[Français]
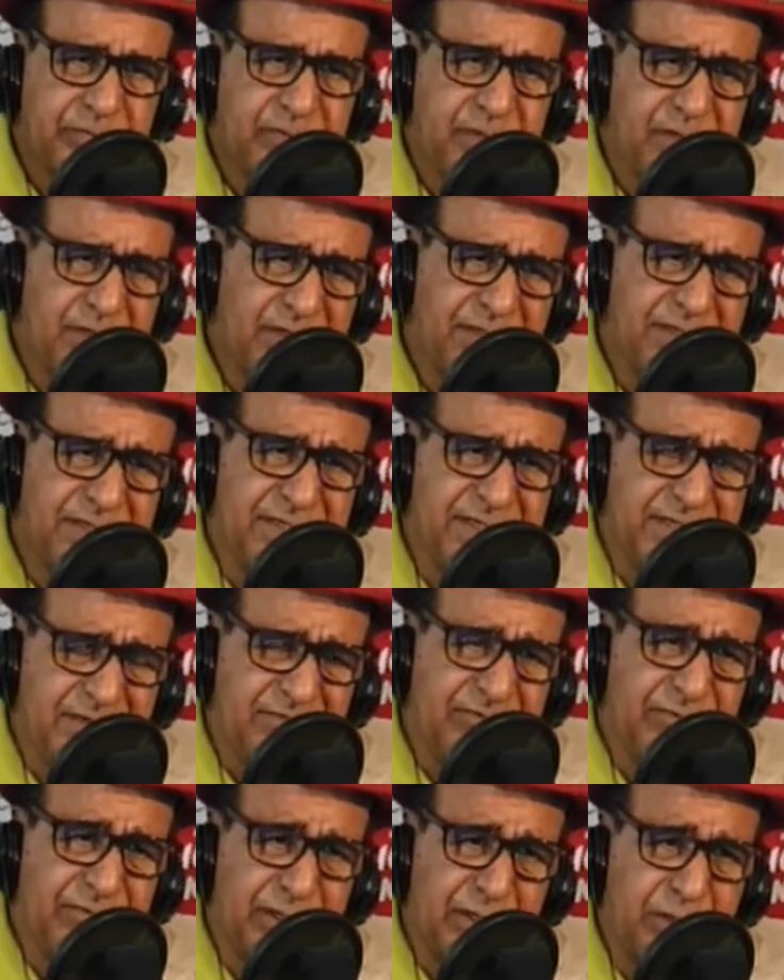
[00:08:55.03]
si
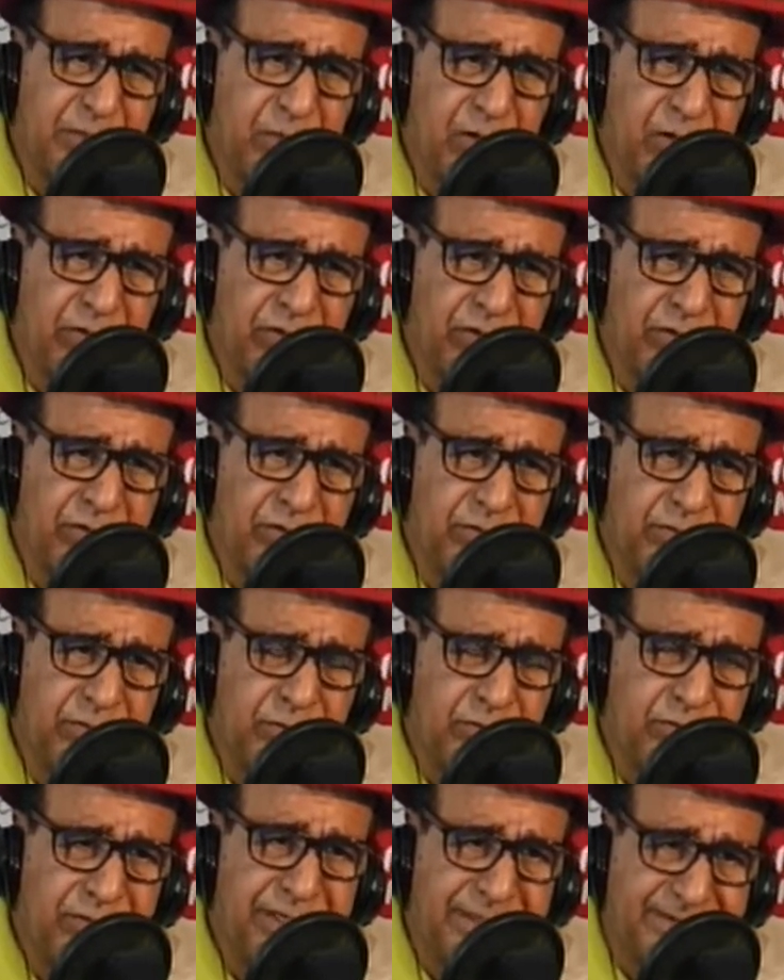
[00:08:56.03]
vous n'êtes pas dans le
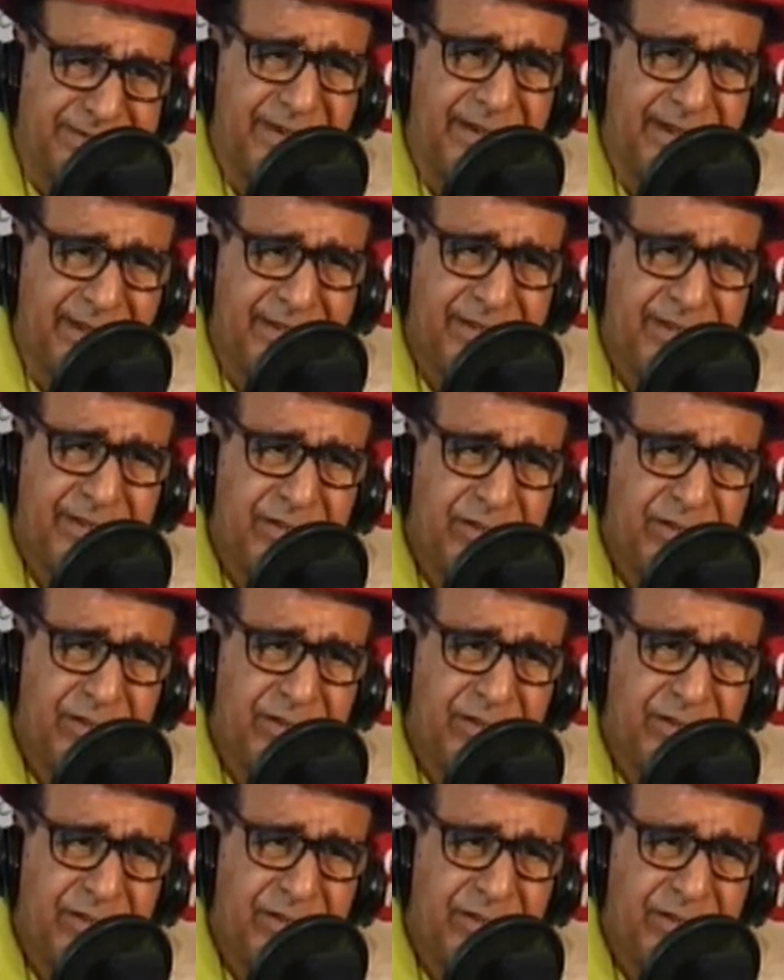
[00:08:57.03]
bon état